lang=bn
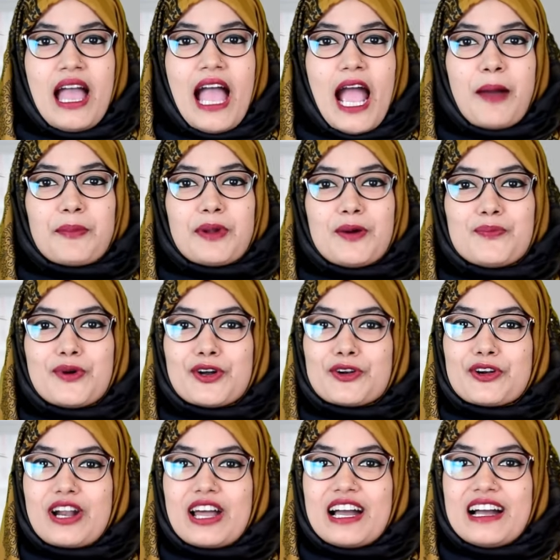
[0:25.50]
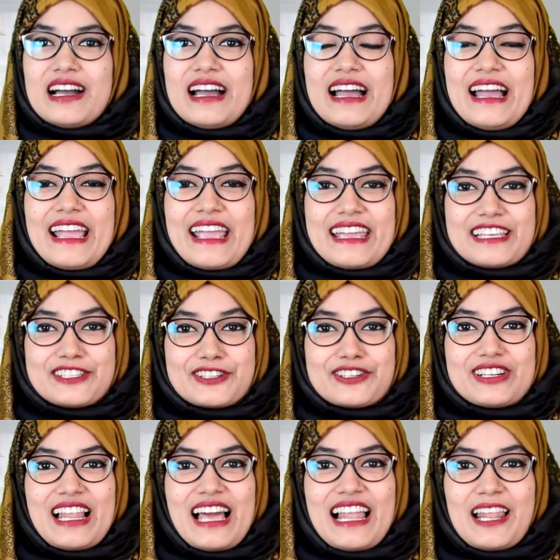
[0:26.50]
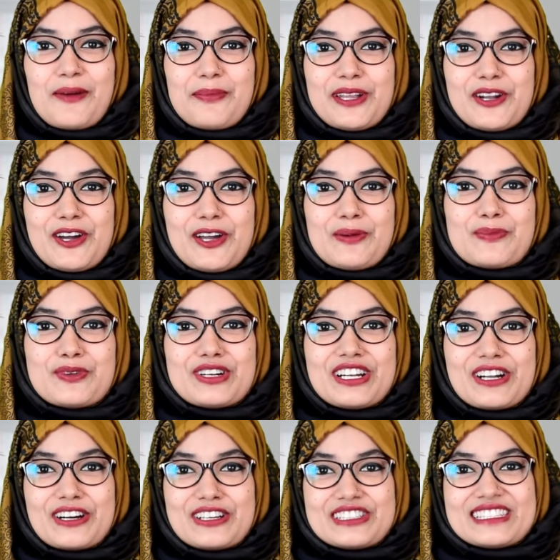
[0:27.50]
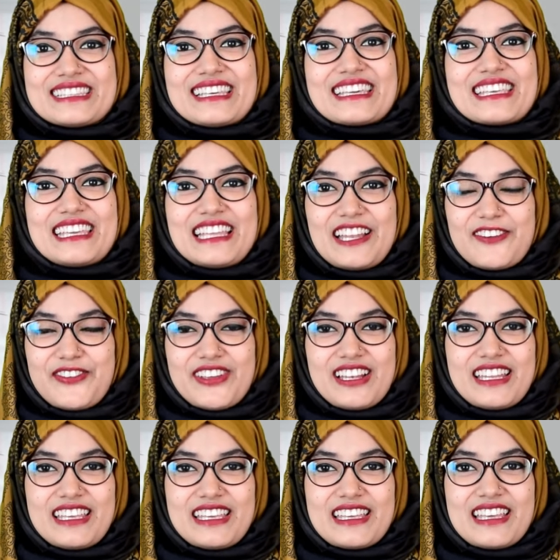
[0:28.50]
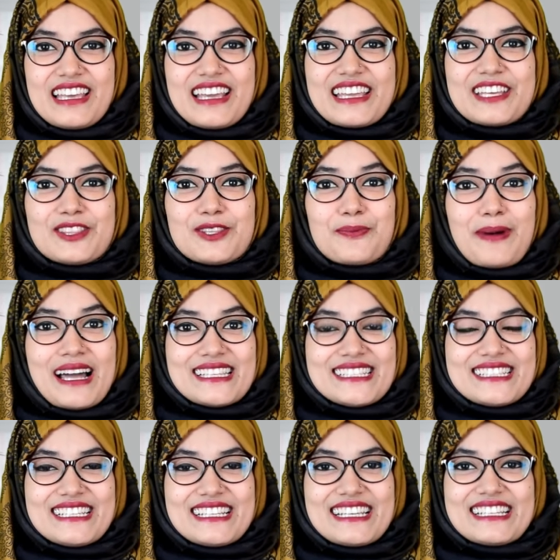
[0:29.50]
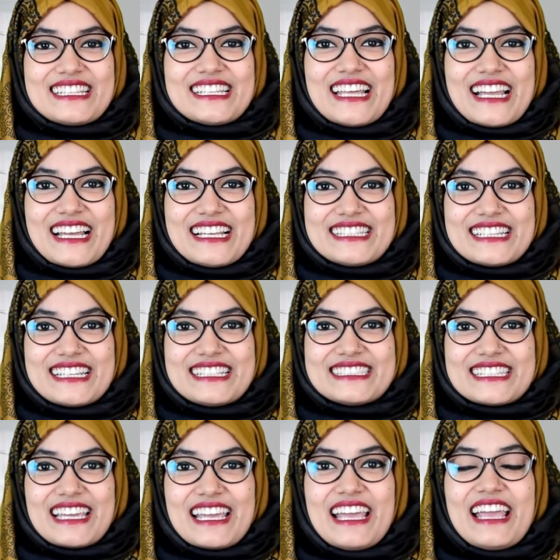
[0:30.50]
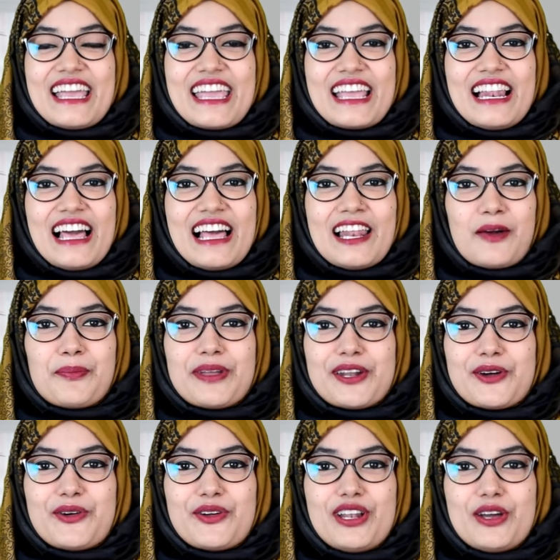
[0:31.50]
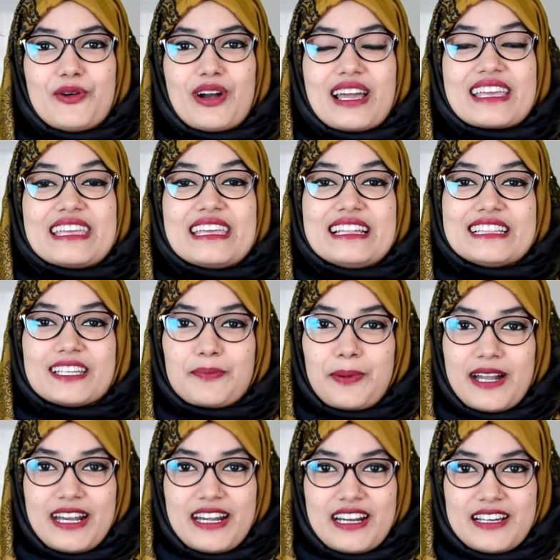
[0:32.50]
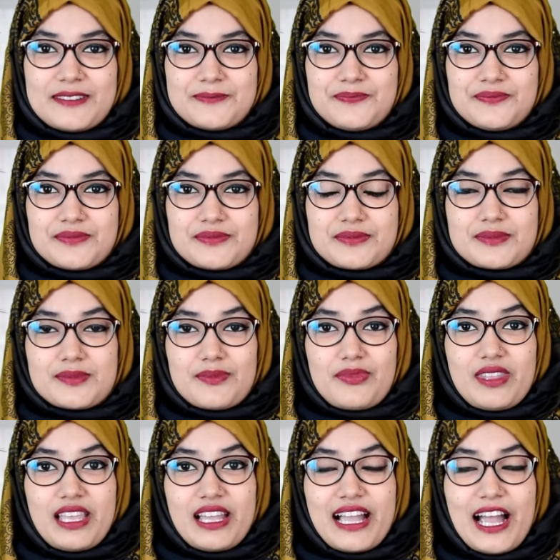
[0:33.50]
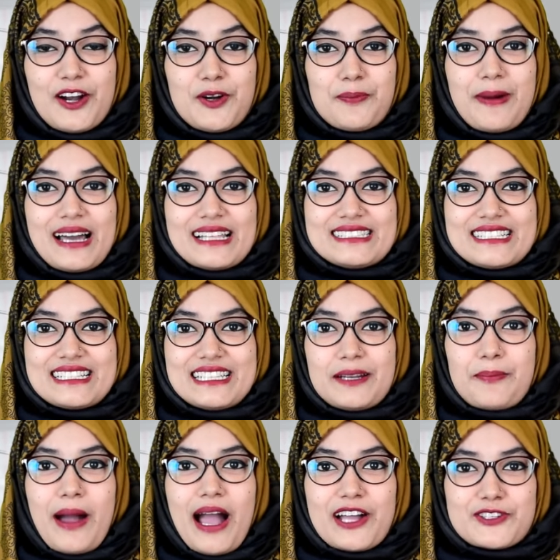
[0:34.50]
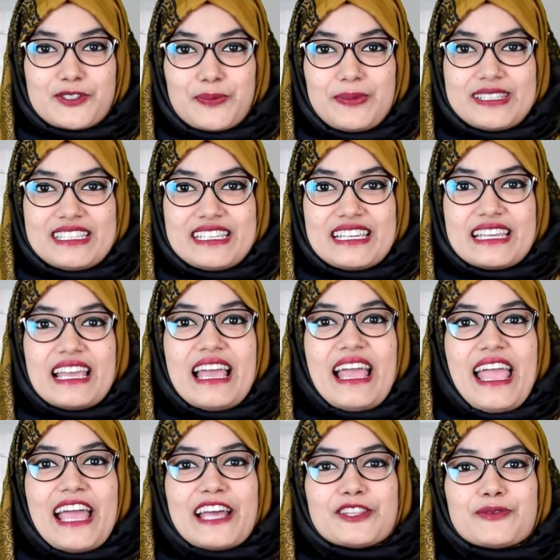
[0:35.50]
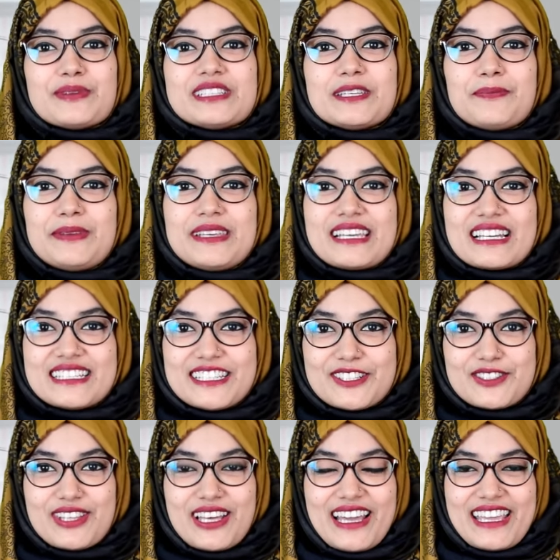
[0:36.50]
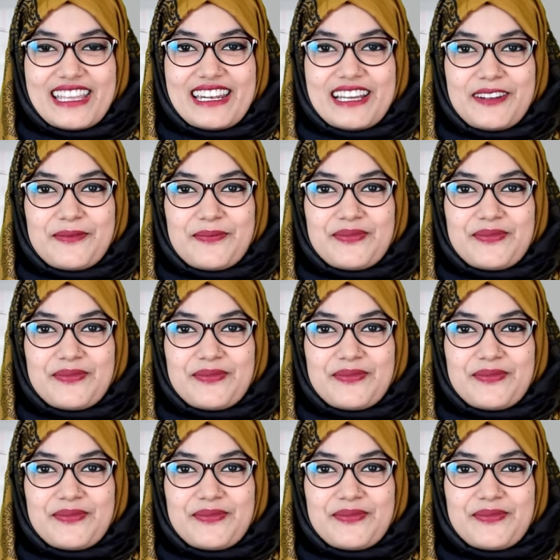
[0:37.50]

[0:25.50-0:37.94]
আমরা বড়রা এই যখন লালা বের হয় মনের অজান্তে গিলে ফেলি কিন্তু বাচ্চাদের ক্ষেত্রে দেখা যায় যে এ লালা বের হলে ওরা গিলতে পারে না কারণ বাচ্চাদের মাংসপেশি এত বেশি বিকাশিত থাকে না